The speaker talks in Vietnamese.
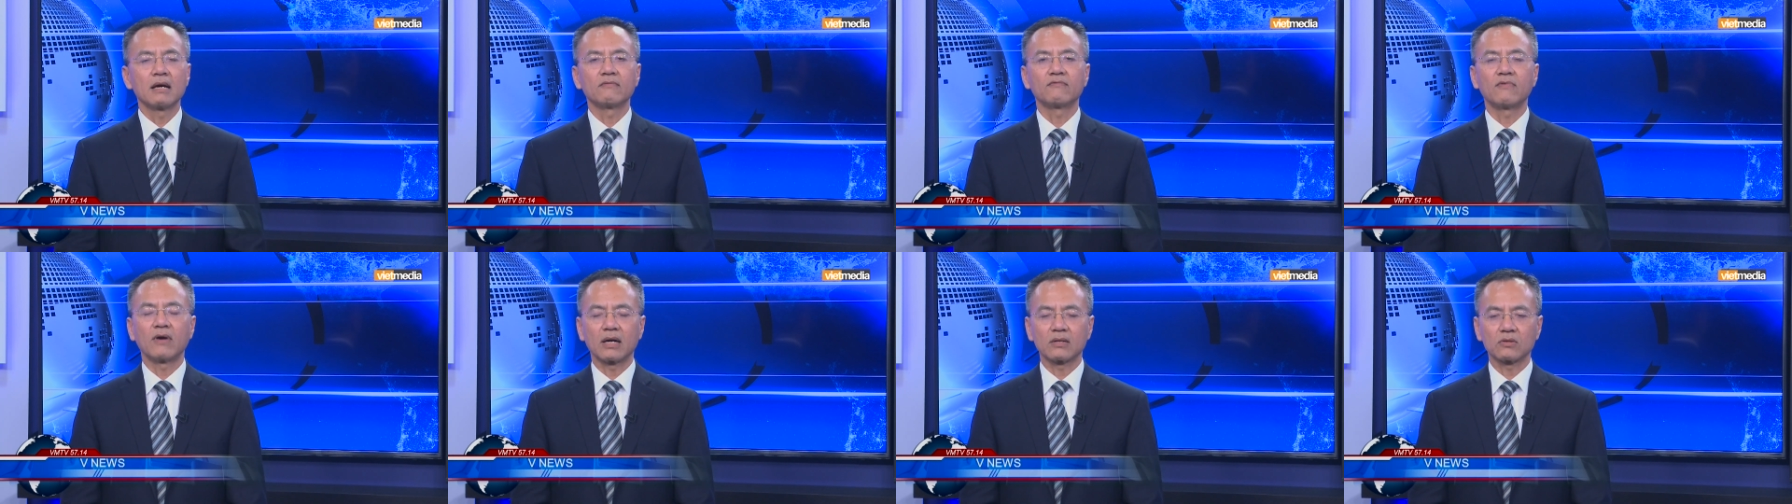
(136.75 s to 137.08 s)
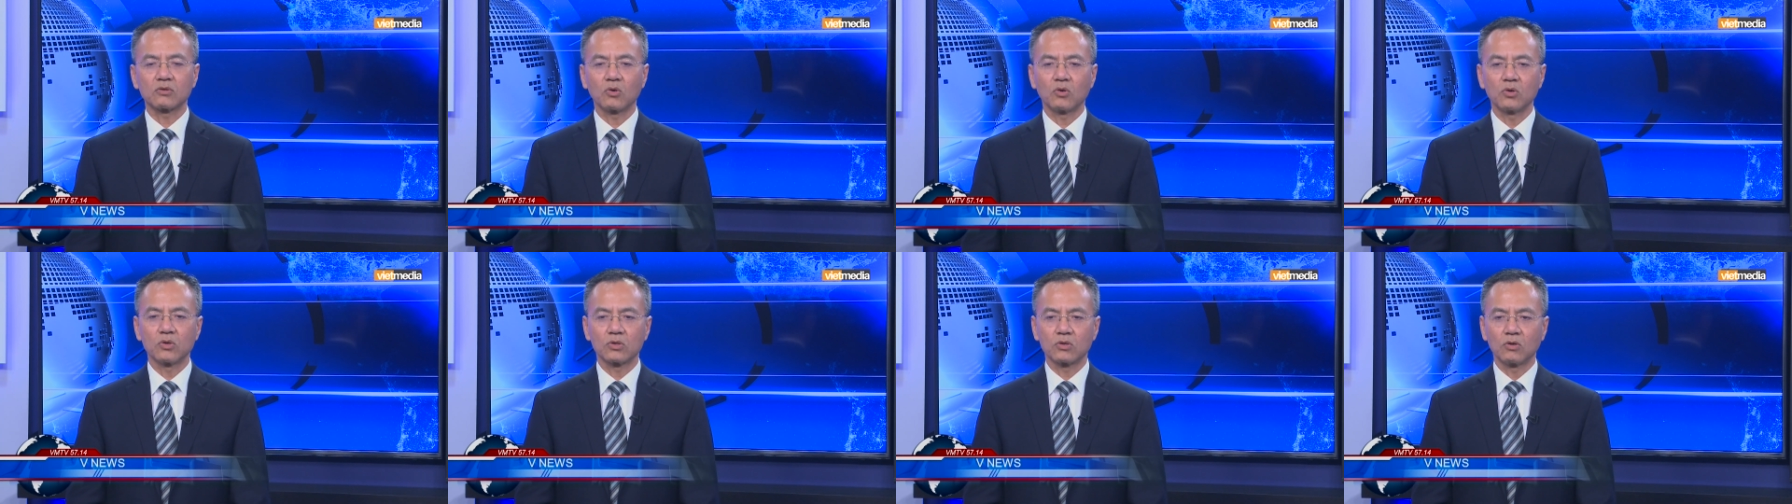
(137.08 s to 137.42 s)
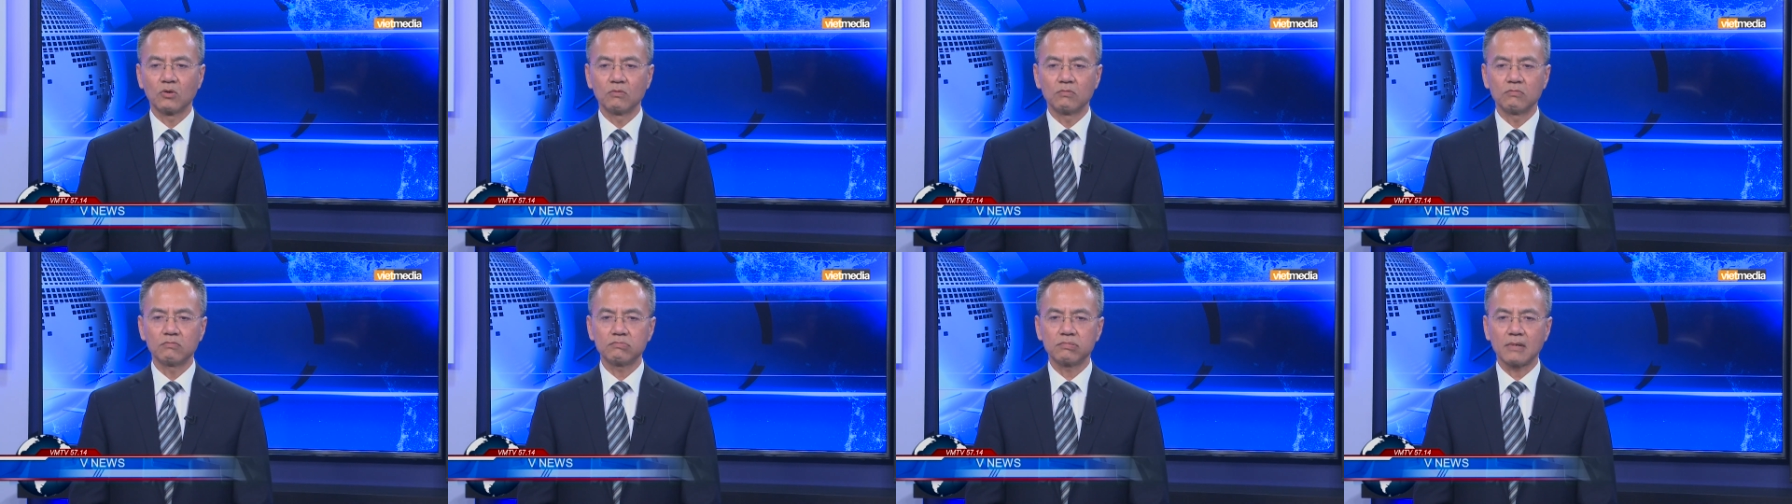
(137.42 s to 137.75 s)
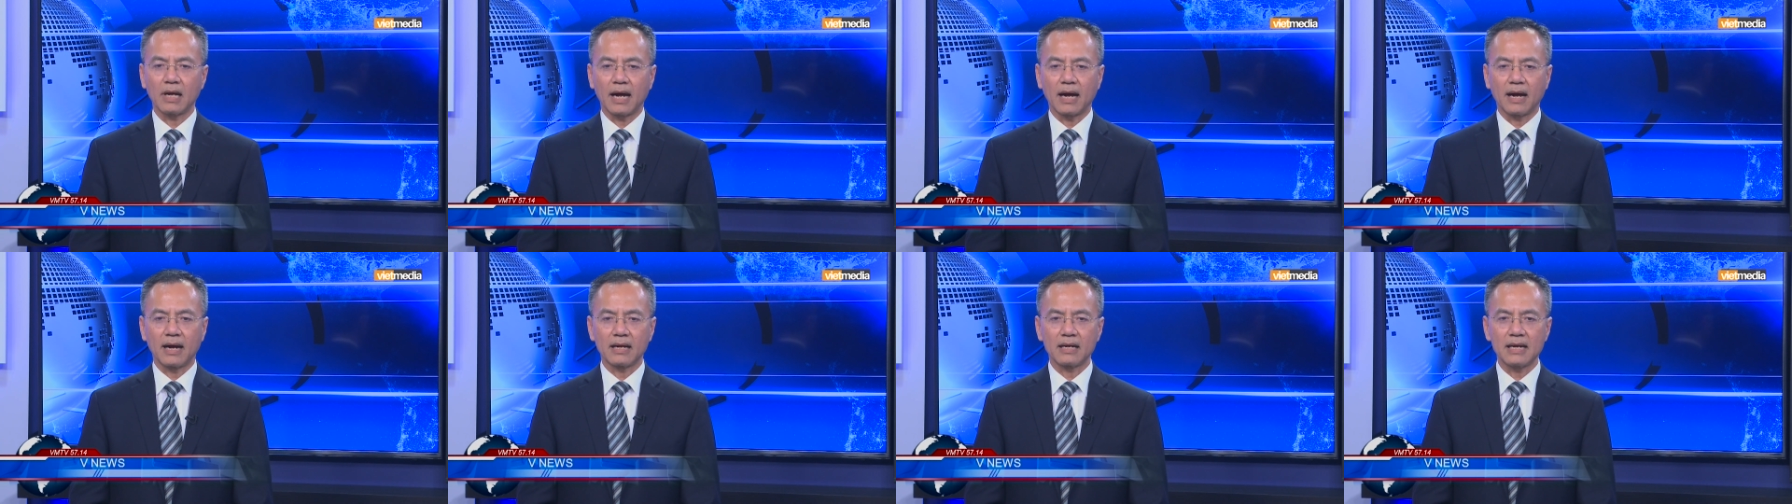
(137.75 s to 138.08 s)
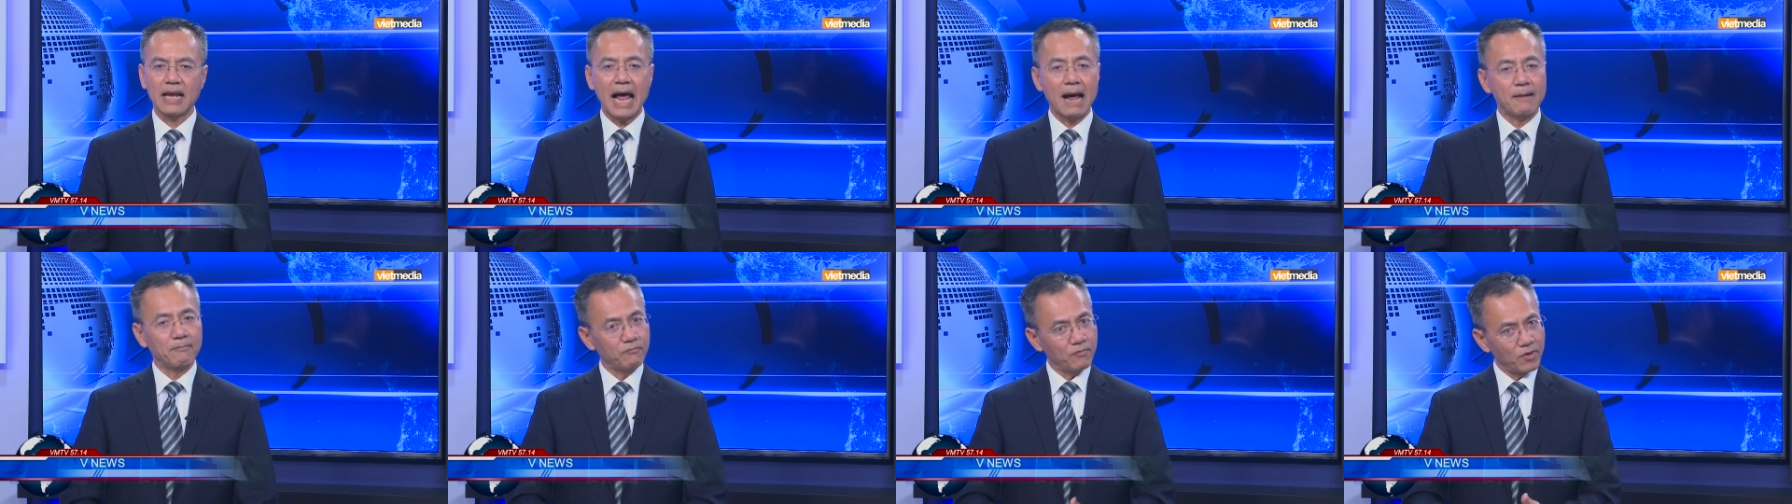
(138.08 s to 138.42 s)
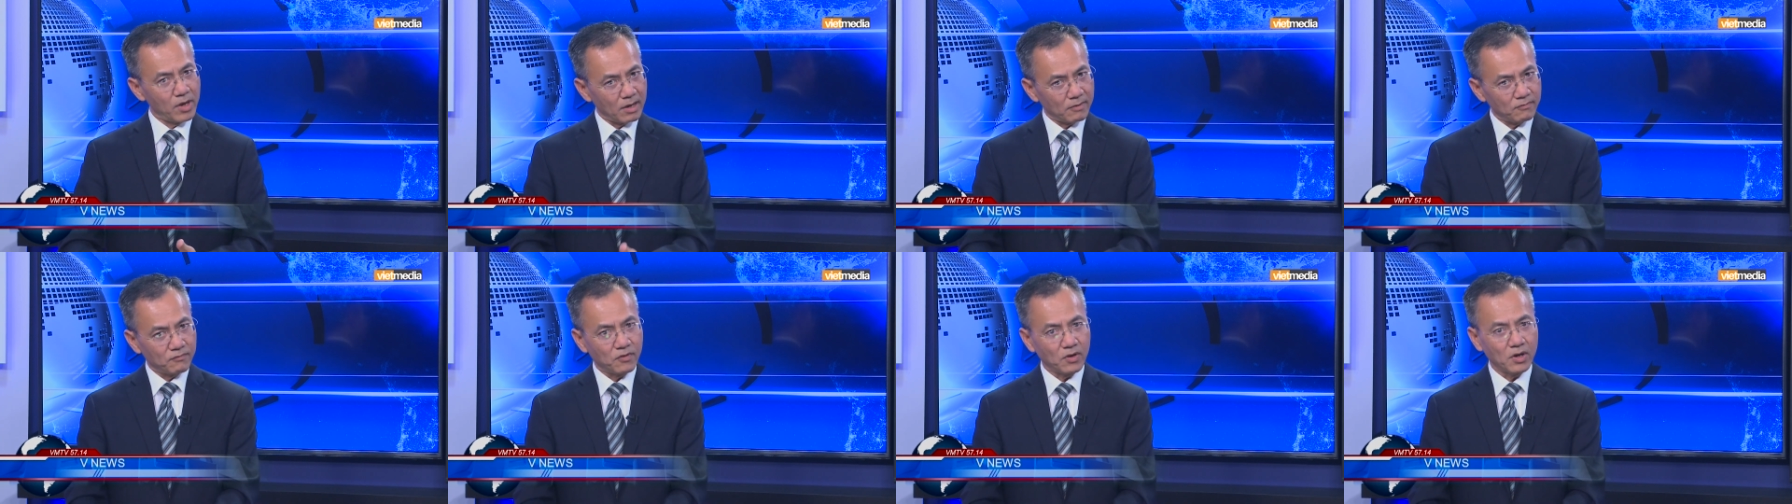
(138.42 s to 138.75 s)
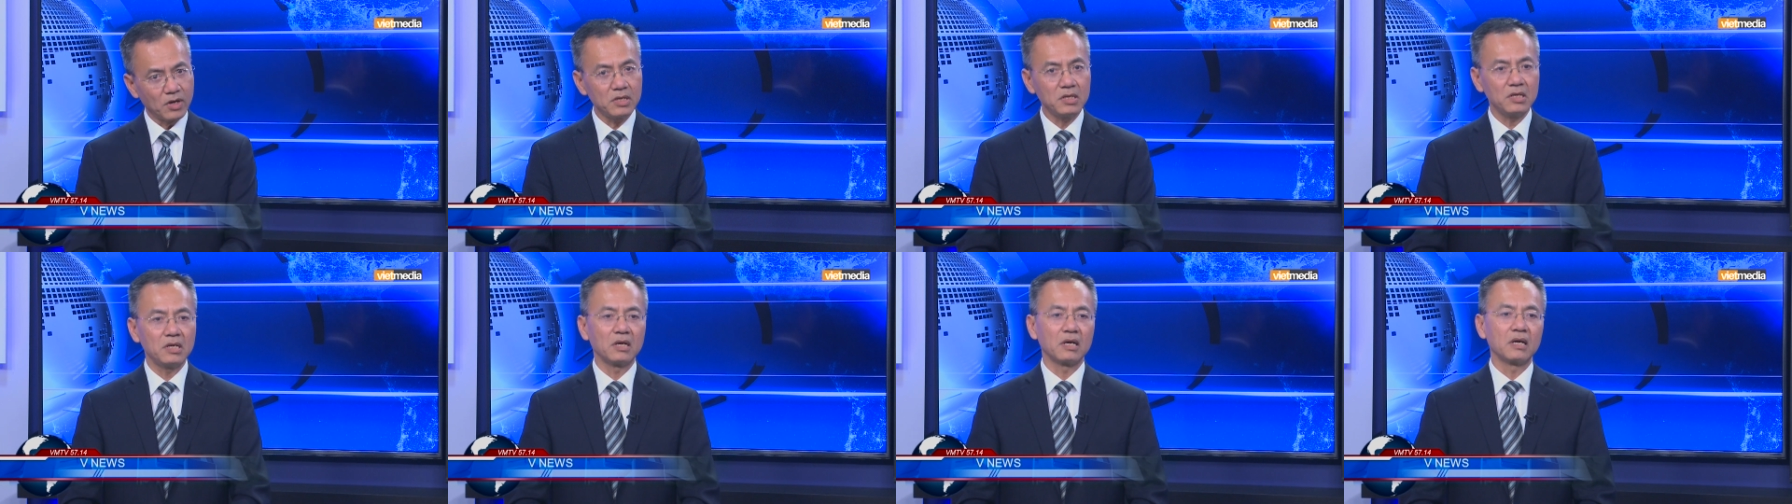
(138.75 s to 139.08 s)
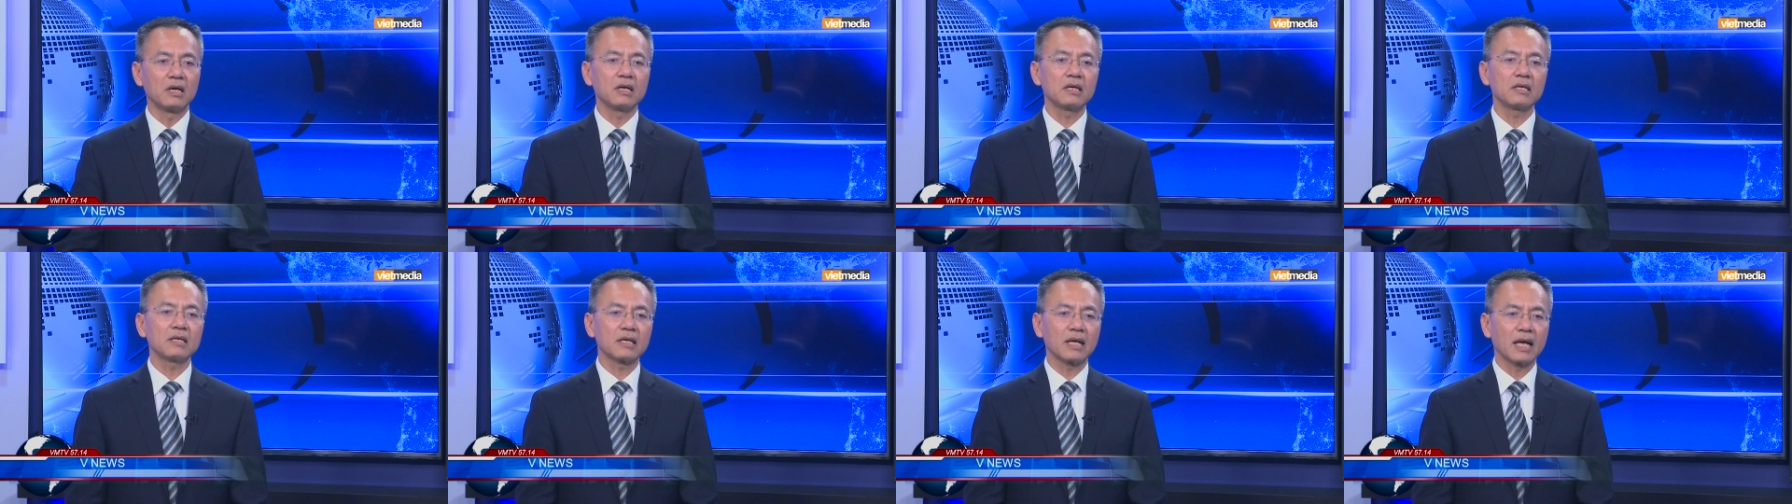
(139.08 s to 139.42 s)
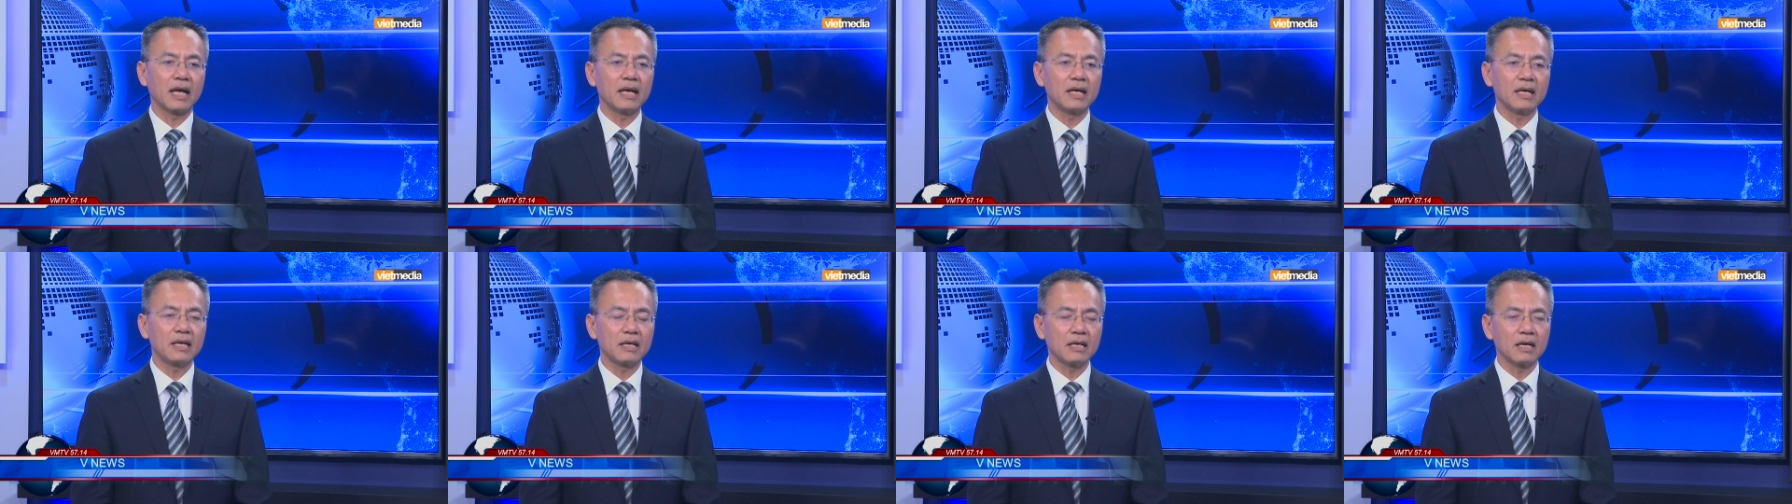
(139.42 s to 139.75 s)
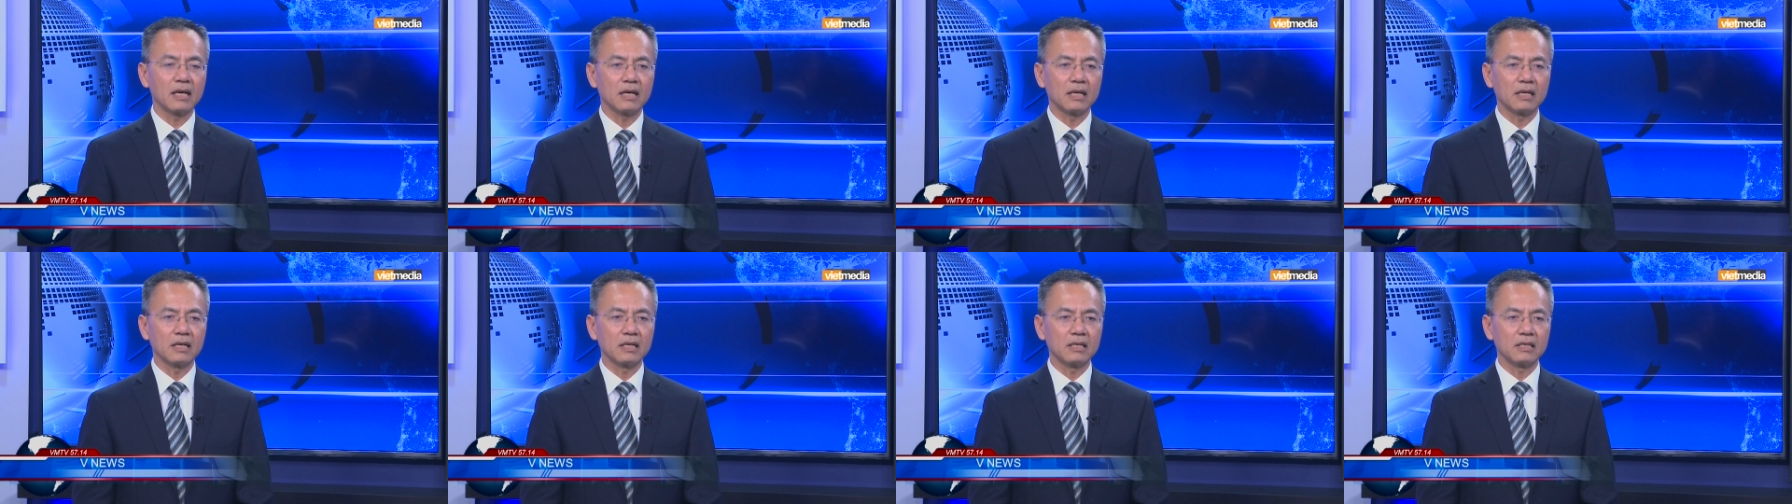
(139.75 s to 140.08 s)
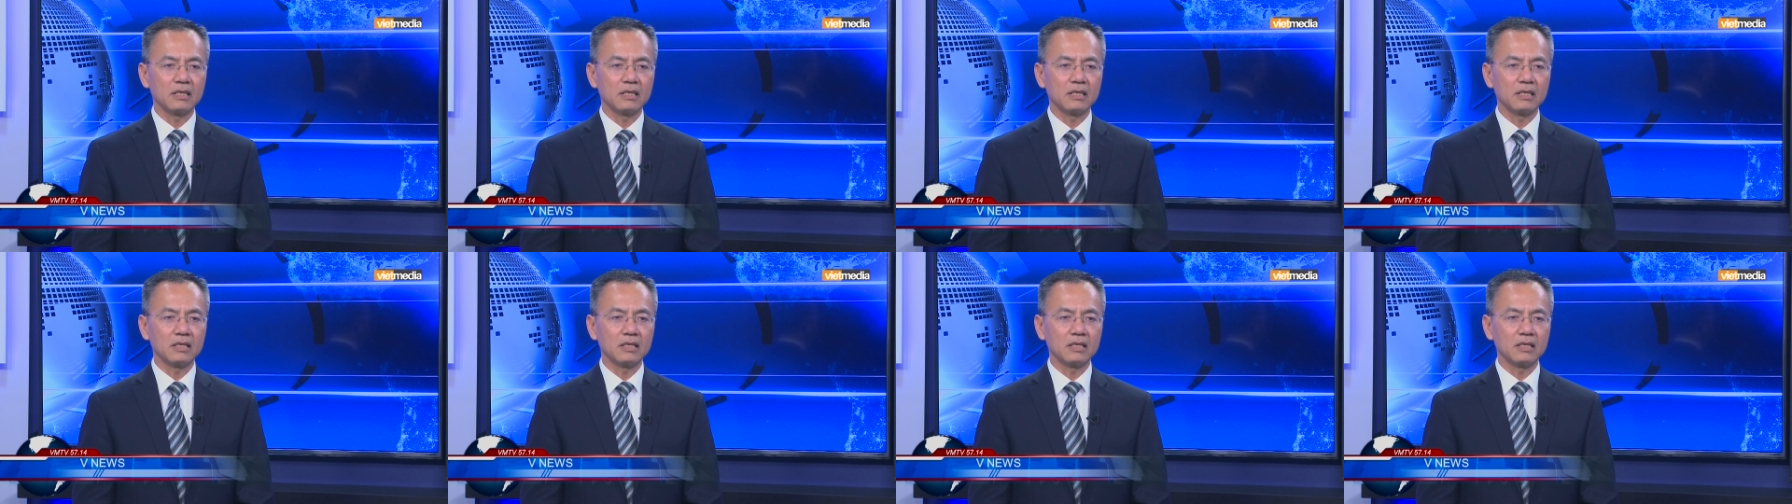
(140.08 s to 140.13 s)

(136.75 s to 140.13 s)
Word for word: và tôi cũng đã làm việc với những cái ờ,